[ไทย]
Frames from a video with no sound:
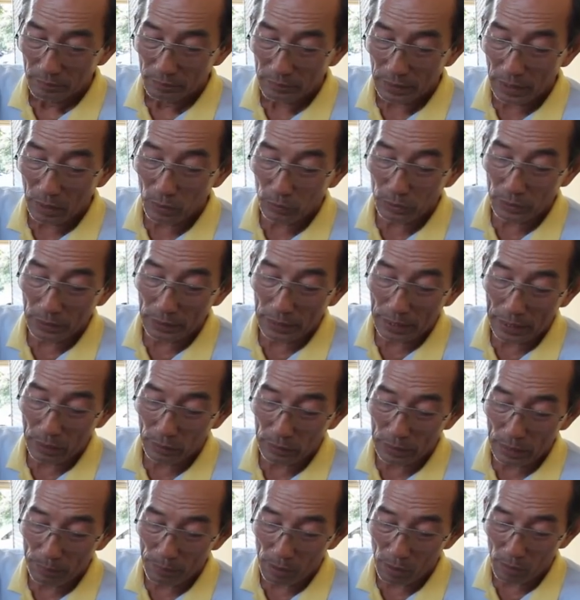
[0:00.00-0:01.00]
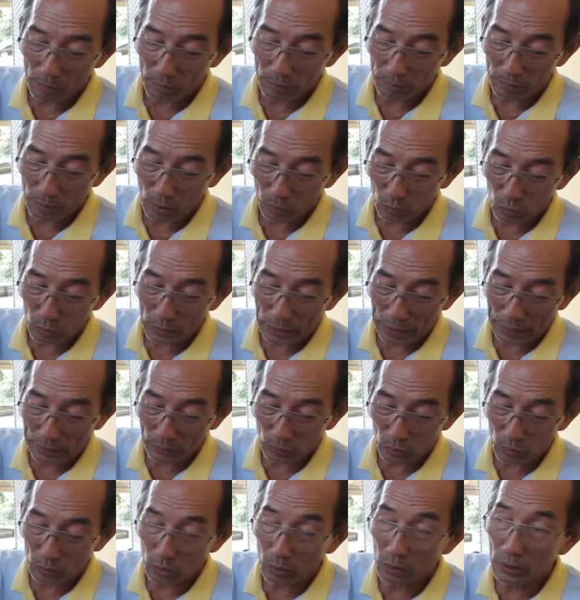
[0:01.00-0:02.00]
แล้วเสร็จแล้วอะไรบอกพอสุดท้าย
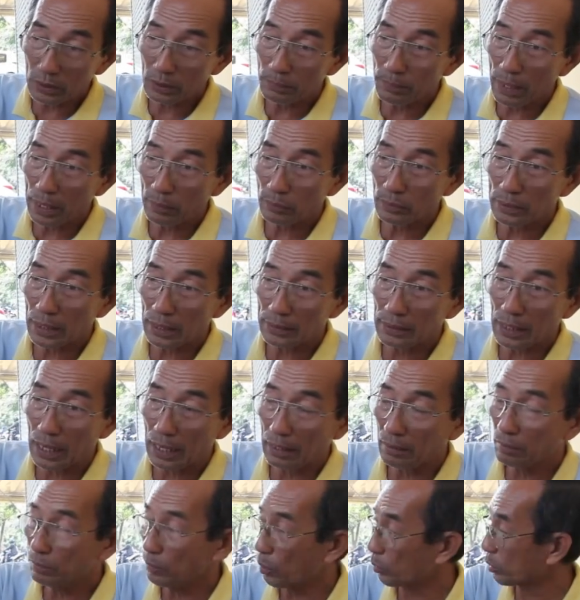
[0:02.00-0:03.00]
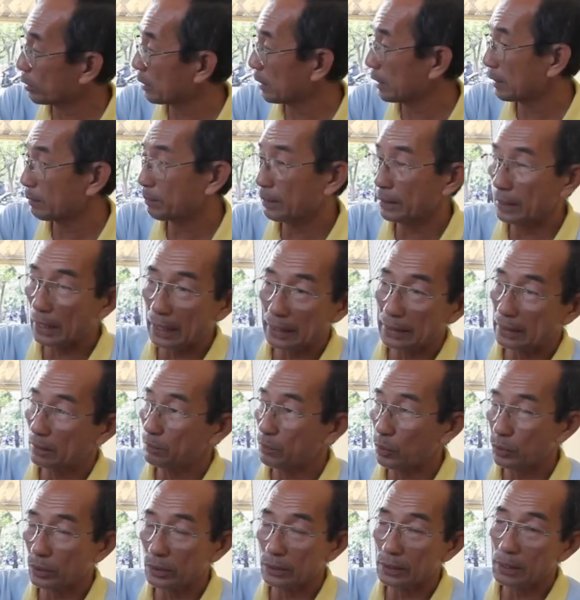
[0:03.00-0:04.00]
สุดต้องรื้อแม่กุญแจทั้งหมดเลยมาไล่ทั้
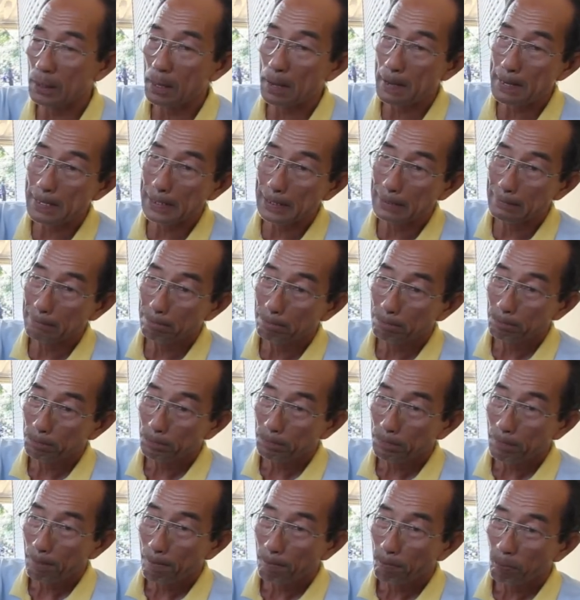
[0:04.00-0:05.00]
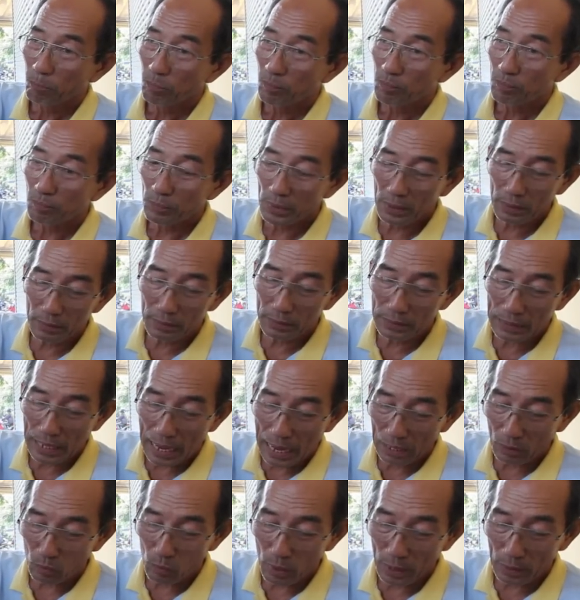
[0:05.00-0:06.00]
งหมดเลยนี่
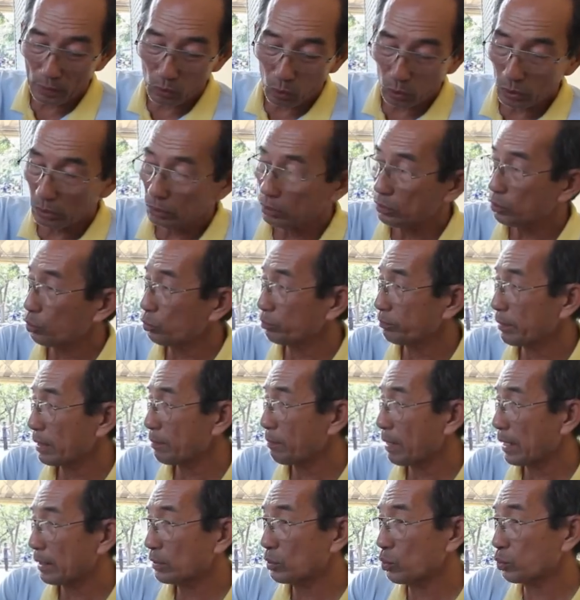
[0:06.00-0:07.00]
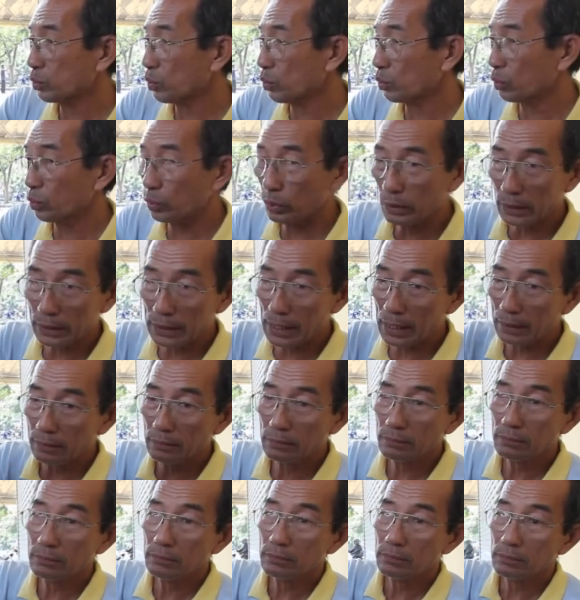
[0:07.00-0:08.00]
ยากกว่ารถรุ่นใหม่ๆทุกๆรุ่นเลยนะพ
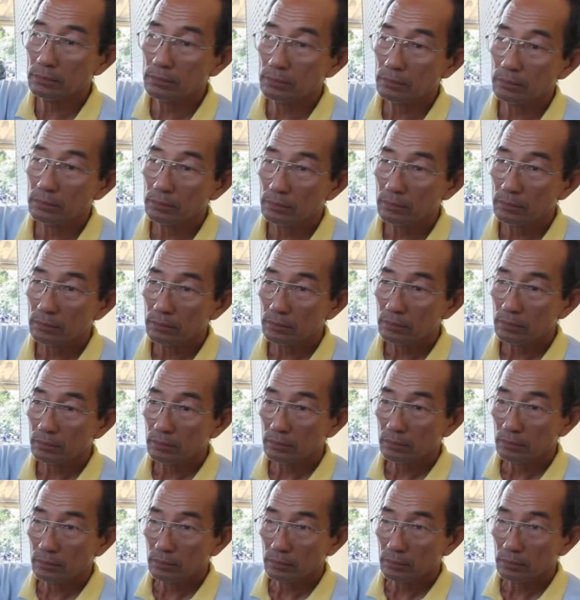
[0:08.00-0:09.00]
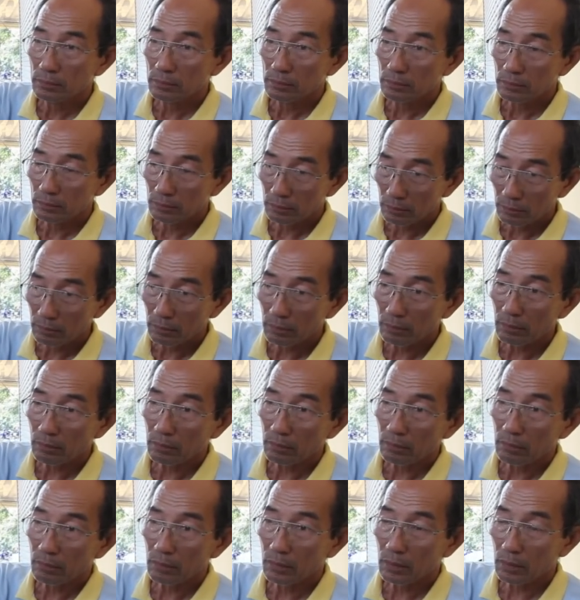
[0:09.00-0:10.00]
วกคิงวูดเยอะเคยทำยากอย่าง
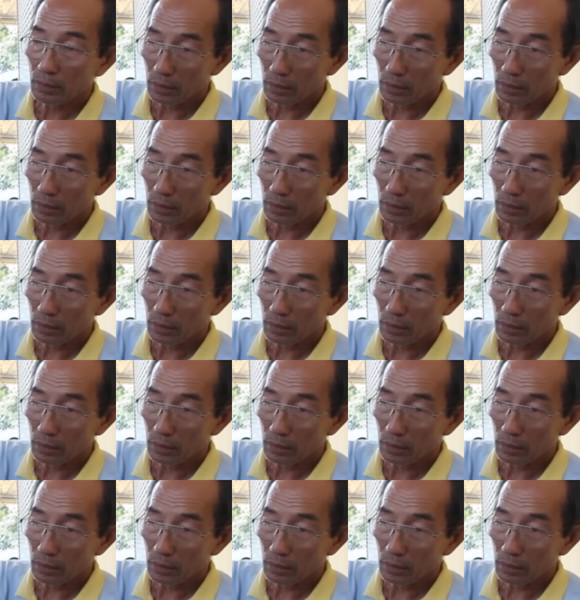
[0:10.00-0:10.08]
นี้เลย